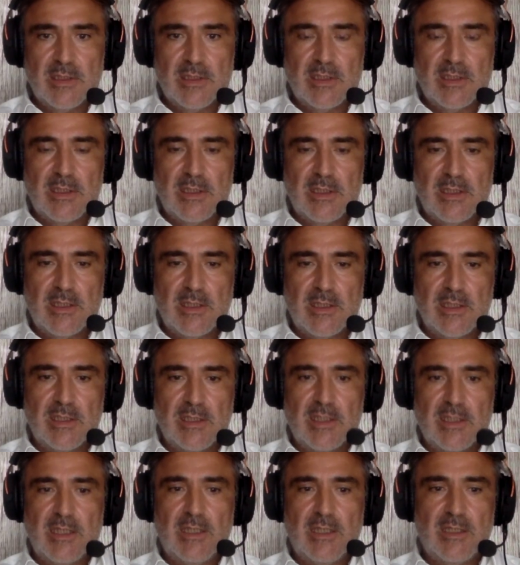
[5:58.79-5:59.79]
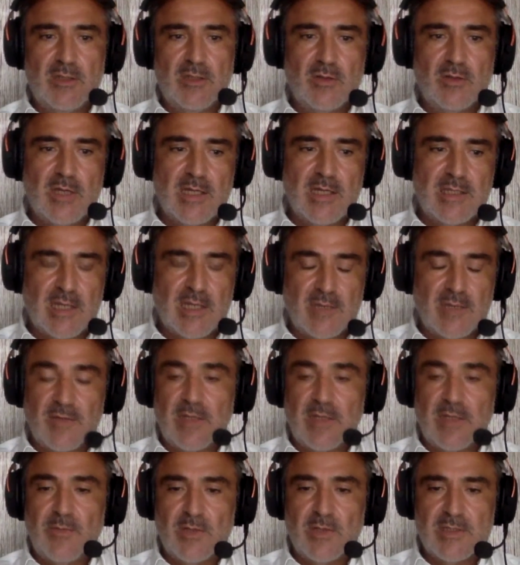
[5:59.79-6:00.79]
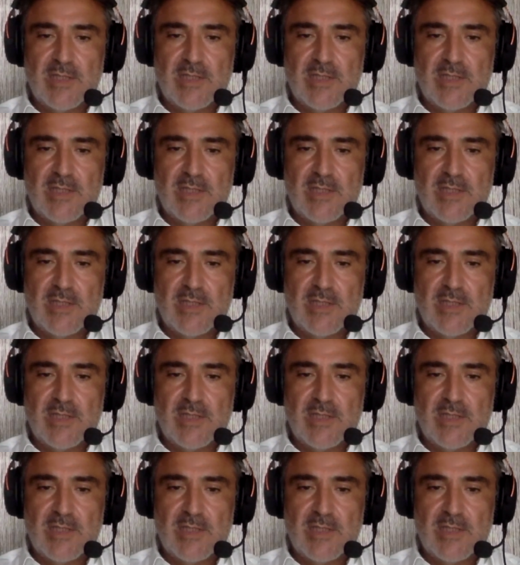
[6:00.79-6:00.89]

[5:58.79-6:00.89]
Et, le gars est arrivé à l'époque,